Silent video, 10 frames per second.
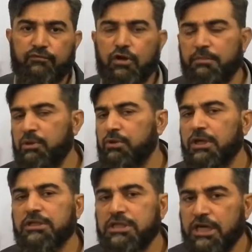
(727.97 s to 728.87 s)
वो हमें
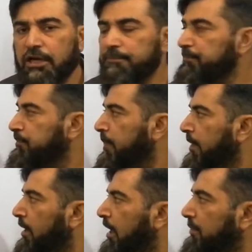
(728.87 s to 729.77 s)
उन्होंने दिया
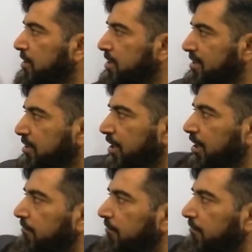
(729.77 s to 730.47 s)
हमें जस्ट एक